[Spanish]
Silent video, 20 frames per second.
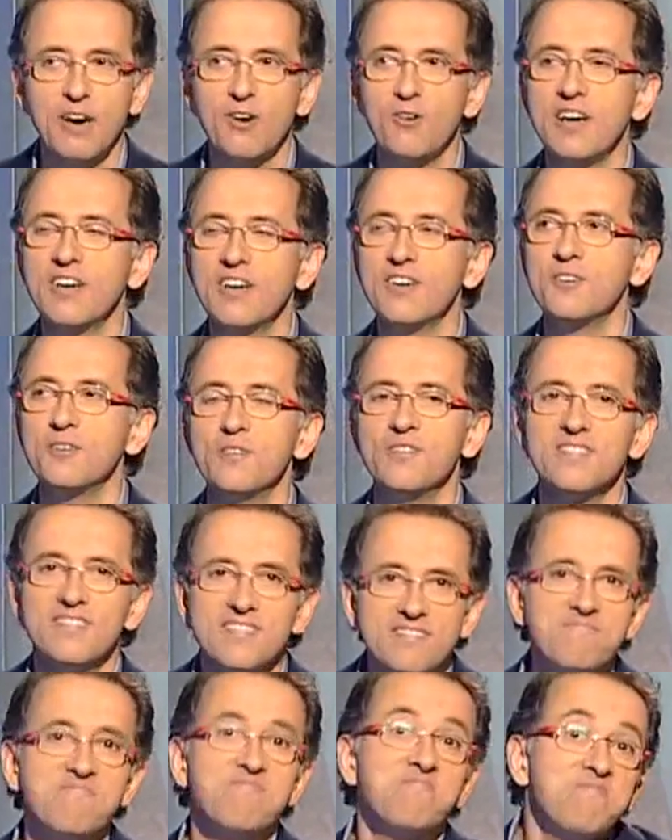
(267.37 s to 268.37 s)
A usted no,
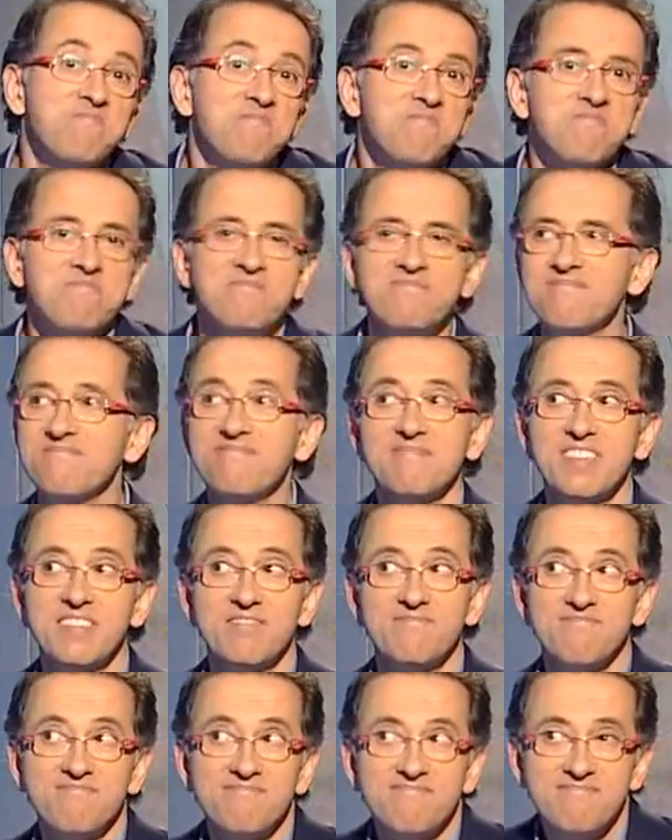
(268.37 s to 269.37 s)
señor Hurtado, porque usted es
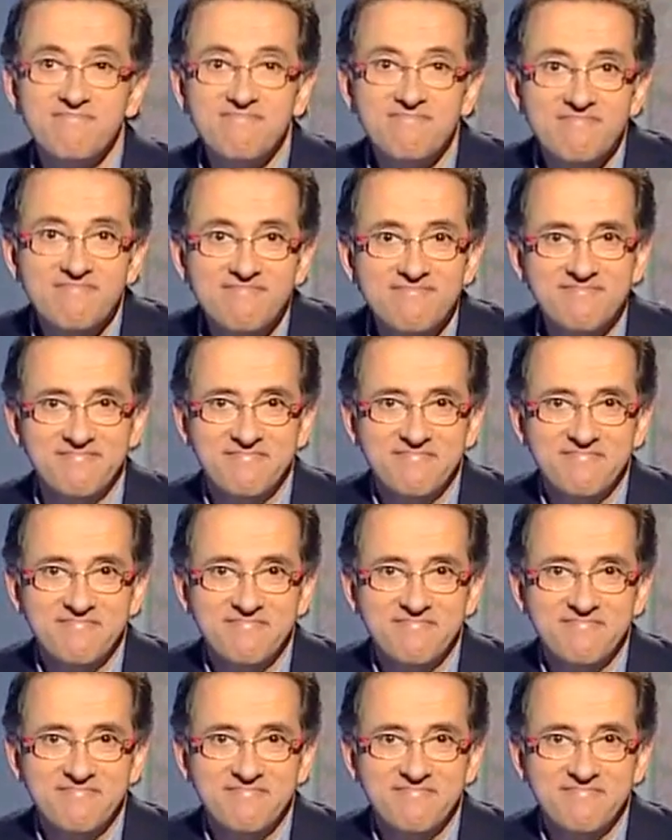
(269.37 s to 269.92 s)
hermoso, pero no es